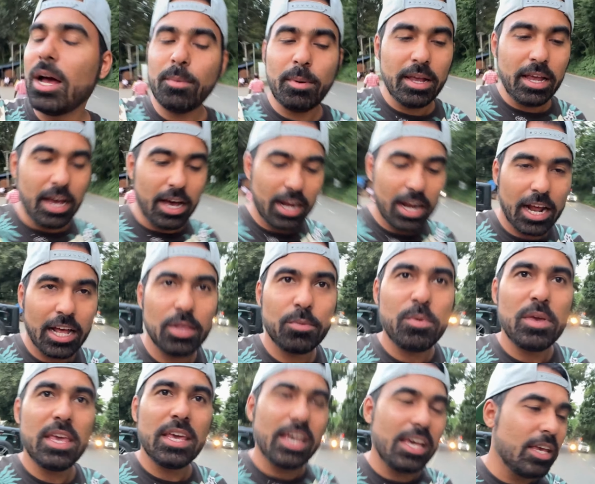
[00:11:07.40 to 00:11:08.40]
है भाई हर आदमी
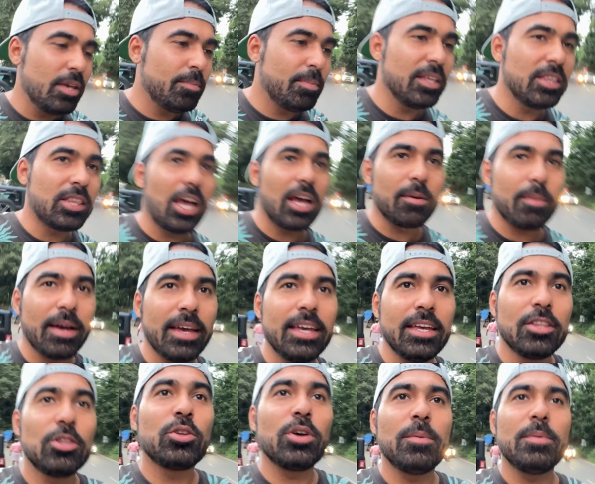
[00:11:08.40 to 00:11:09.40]
यही पीता है भाई
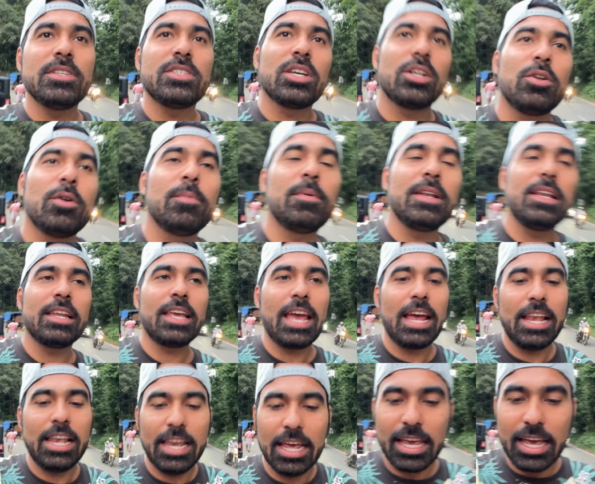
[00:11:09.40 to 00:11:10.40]
तो अभी चलो अपन कैन
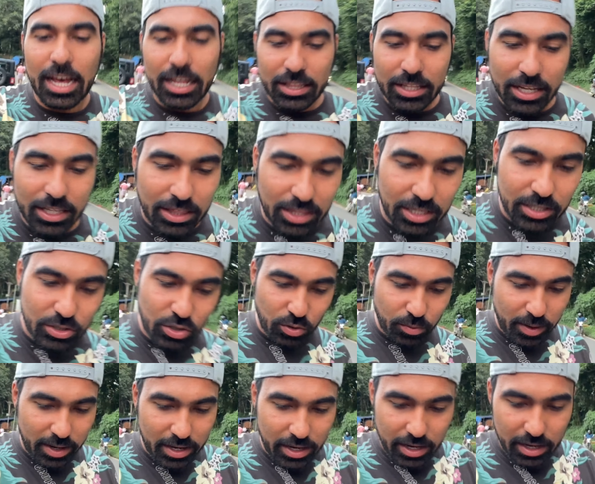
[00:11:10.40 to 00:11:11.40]
लेके आते हैं तीस
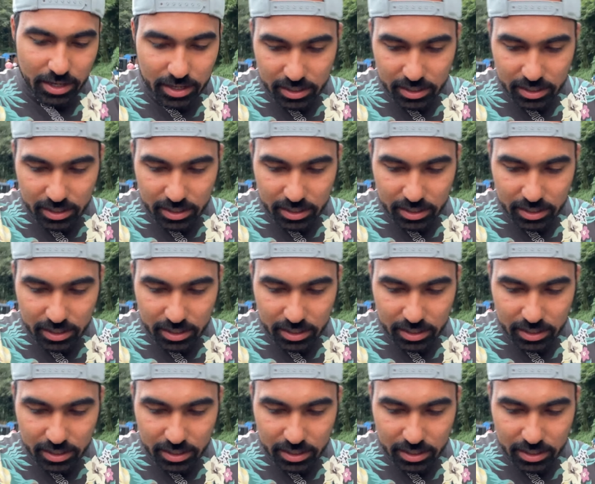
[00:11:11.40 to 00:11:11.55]
रुपए की